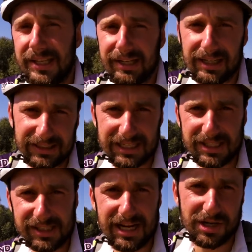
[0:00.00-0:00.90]
Никогда
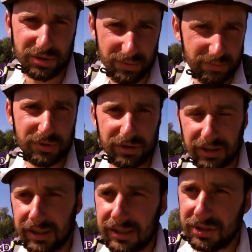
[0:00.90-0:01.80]
не знаешь, что будет
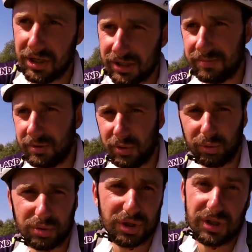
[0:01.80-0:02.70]
через
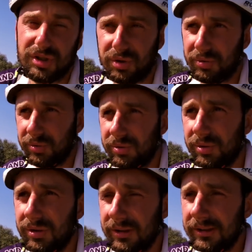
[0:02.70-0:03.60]
минуту, через секунду.